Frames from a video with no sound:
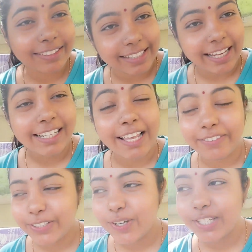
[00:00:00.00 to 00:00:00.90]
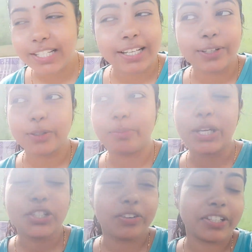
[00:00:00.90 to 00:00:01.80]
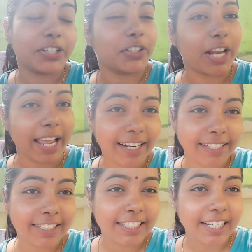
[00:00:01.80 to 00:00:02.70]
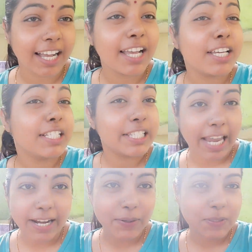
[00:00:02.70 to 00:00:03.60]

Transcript: तक देख लिया वीडियो अच्छी लगी तो मेक श्योर वीडियो को लाइक कर दीजिएगा चैनल